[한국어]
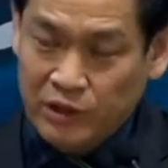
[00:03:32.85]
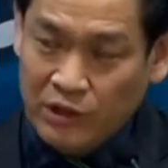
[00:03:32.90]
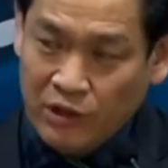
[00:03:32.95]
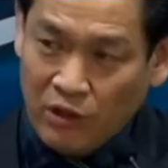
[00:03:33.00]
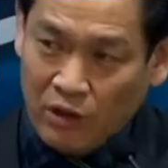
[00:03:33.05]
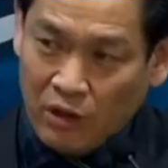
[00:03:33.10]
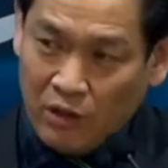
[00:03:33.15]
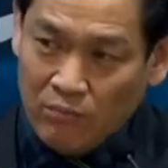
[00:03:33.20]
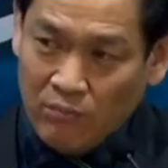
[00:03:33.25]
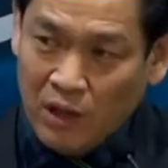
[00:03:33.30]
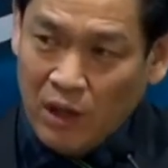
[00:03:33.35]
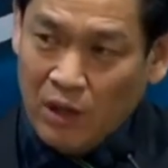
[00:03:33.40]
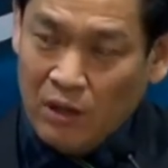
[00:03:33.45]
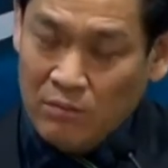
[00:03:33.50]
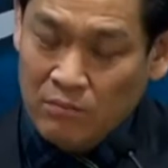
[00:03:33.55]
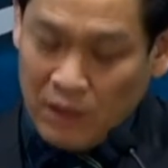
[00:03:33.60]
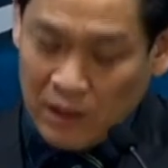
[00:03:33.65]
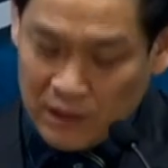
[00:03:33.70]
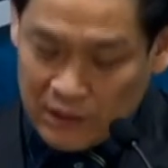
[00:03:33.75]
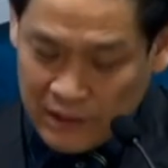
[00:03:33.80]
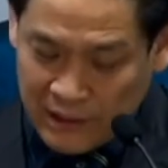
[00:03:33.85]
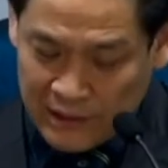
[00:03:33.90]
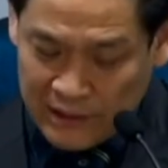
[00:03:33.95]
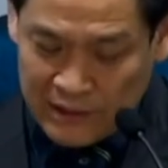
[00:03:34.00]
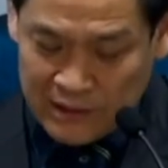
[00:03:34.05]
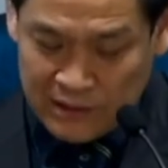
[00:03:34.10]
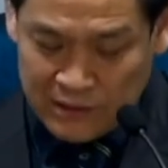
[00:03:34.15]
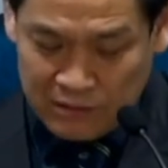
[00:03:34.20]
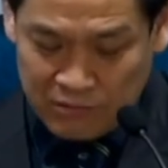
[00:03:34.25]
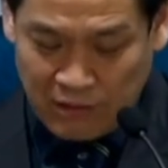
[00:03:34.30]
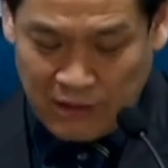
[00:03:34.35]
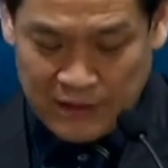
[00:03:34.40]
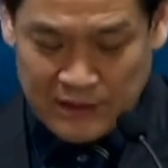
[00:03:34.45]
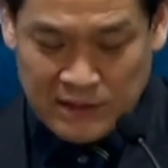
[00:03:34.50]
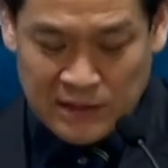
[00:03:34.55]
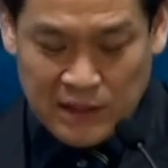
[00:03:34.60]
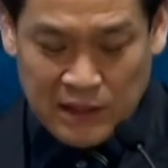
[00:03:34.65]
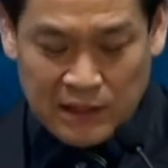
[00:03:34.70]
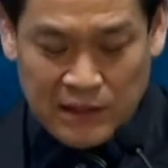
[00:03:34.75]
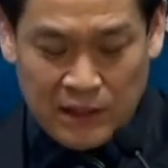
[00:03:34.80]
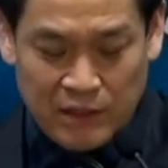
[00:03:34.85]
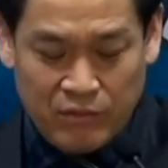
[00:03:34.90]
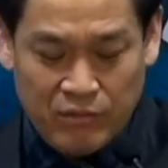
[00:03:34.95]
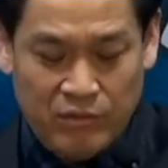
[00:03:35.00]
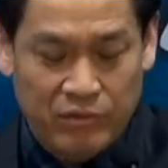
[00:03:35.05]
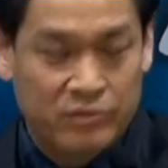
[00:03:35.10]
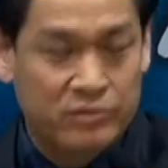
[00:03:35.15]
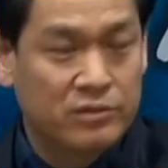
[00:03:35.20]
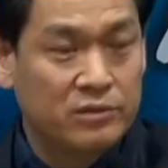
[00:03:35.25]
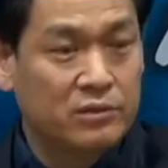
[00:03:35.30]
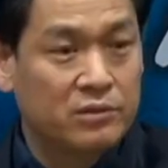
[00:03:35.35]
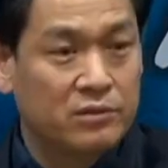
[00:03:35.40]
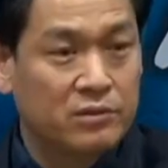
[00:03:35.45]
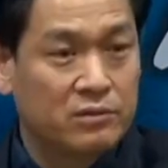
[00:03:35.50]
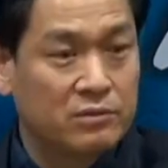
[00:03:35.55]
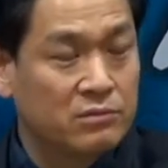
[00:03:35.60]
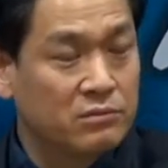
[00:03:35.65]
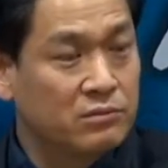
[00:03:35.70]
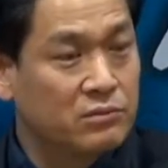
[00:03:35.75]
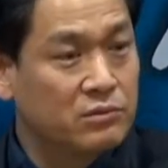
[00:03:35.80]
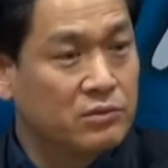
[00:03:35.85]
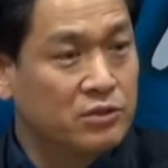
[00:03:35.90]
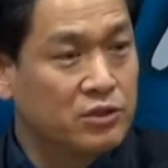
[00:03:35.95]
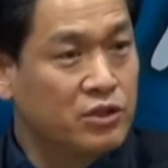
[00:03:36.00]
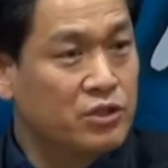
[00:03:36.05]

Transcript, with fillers: 물론 이렇게 어마어마한 그 확진자가 나온 것은